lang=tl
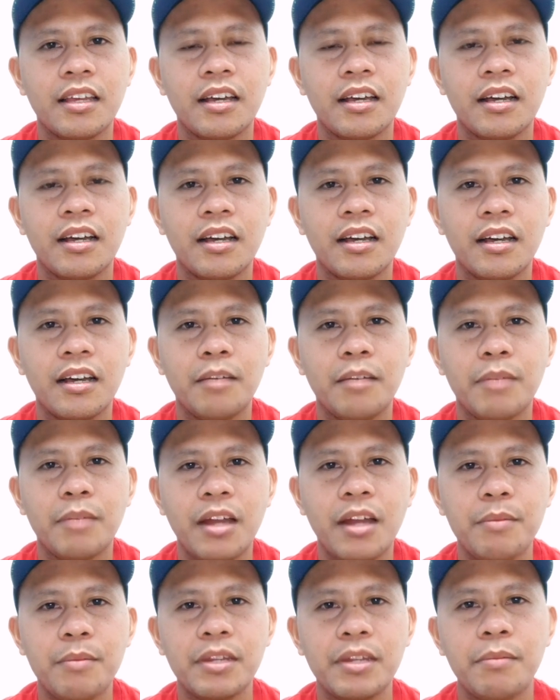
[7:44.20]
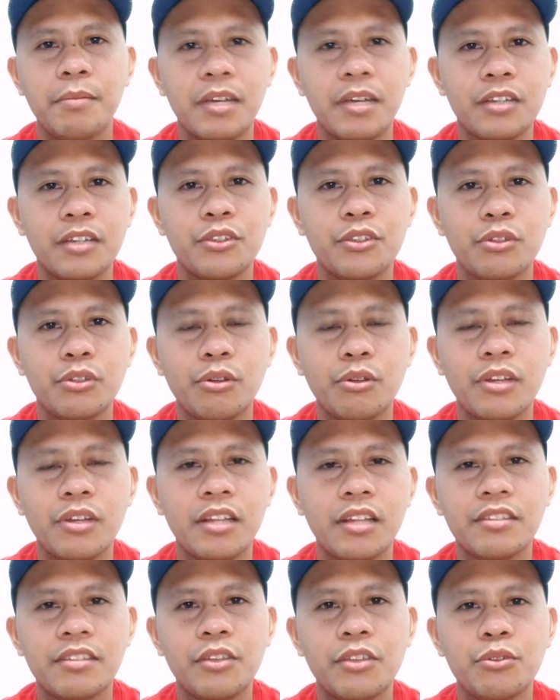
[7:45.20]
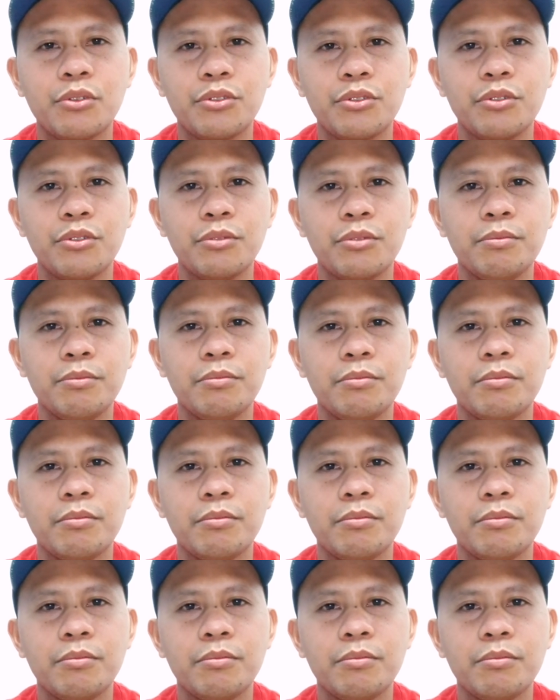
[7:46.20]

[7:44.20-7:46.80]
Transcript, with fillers: Uh, marami namang tutorial sa YouTube,